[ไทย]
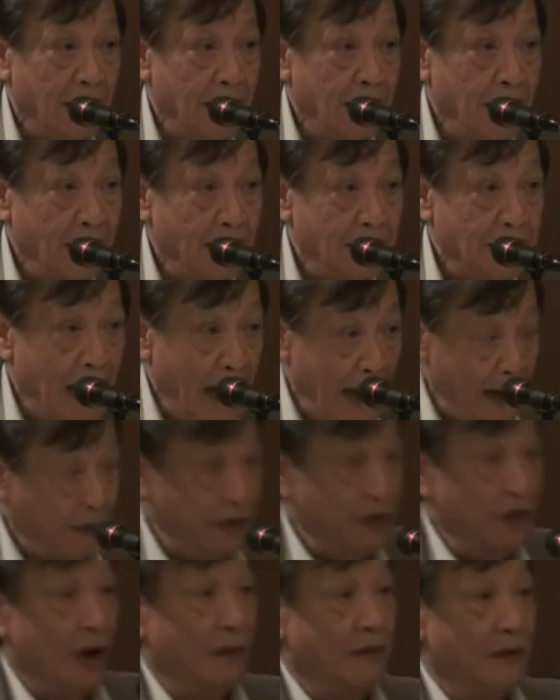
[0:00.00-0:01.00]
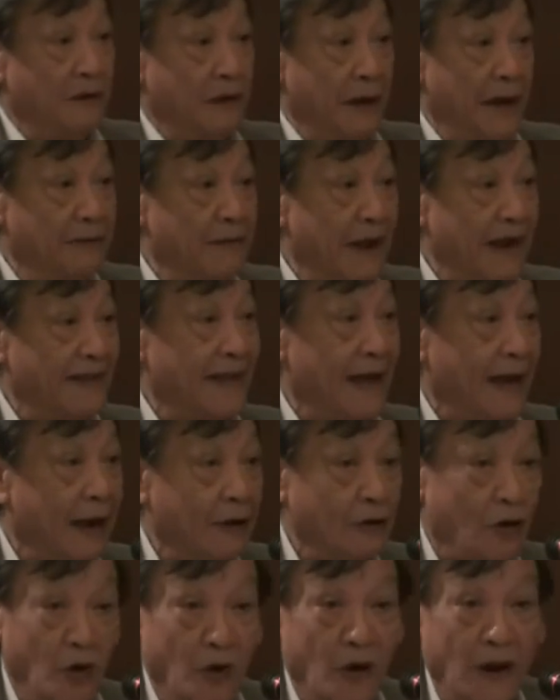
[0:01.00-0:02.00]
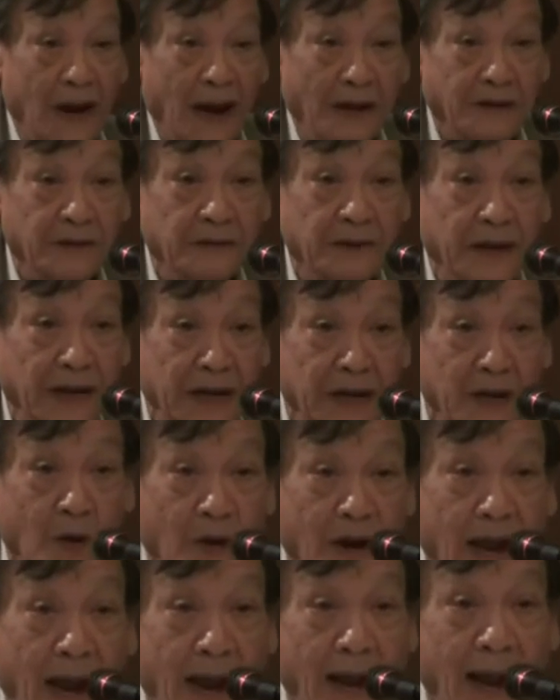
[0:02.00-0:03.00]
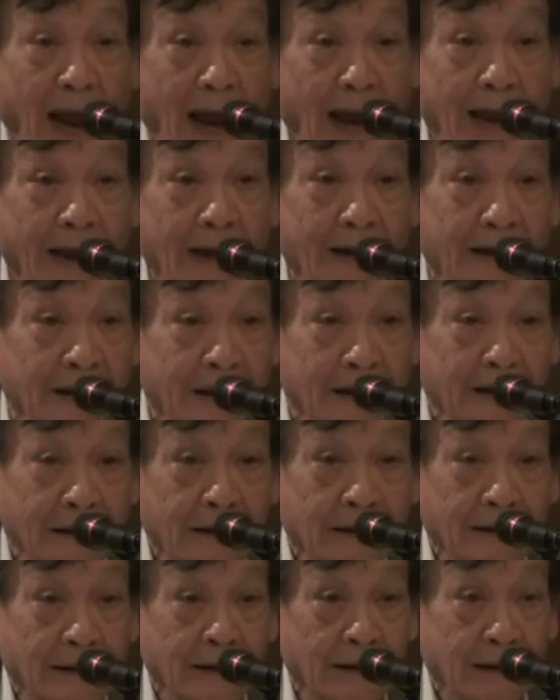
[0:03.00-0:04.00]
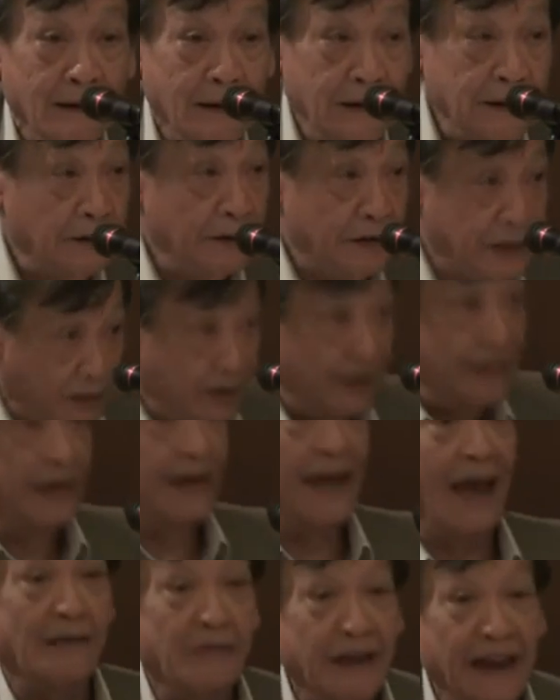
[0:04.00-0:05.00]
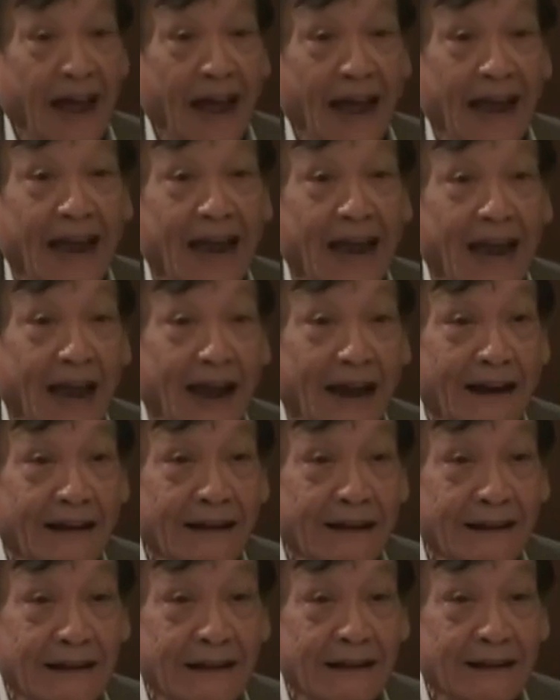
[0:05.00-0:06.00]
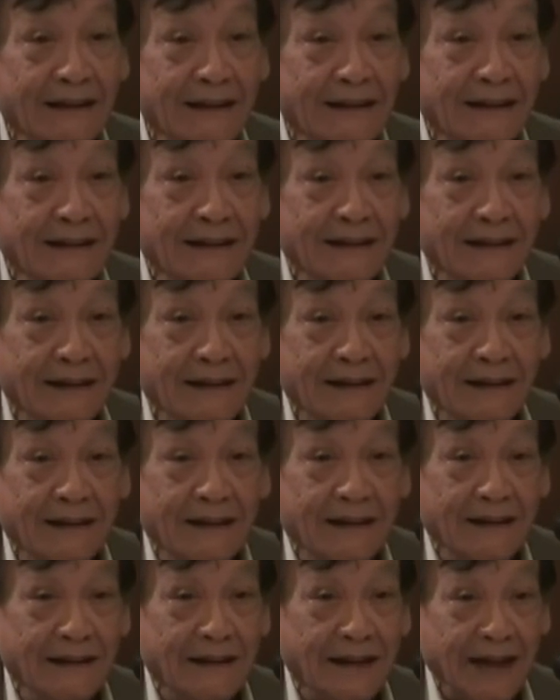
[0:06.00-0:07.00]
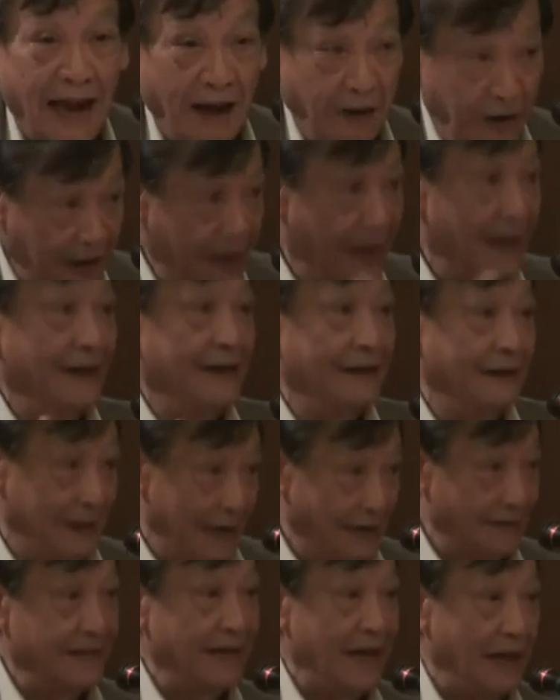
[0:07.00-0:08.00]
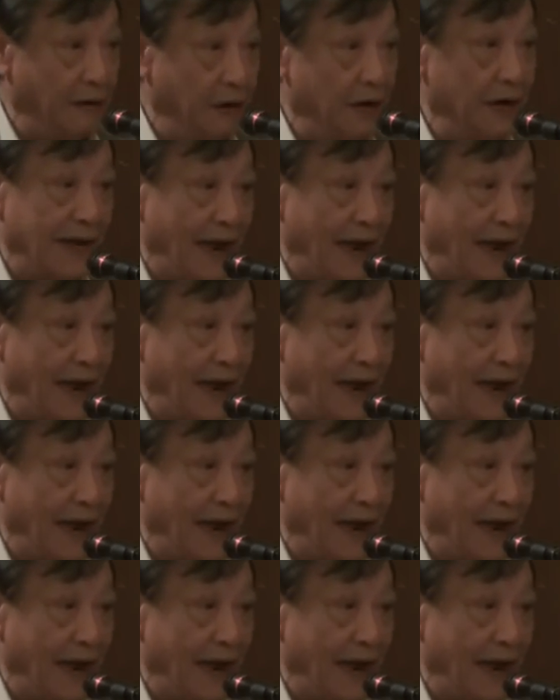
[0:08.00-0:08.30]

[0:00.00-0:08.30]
นะถ้าหากว่ายอมแล้วไอ้มาตราสองร้อยเก้าสิบเอ็ดนี่ก็แก้ได้เอ๊ะทำไมจะแก้ไม่ได้อะฮะแก้ใน ลักษณะ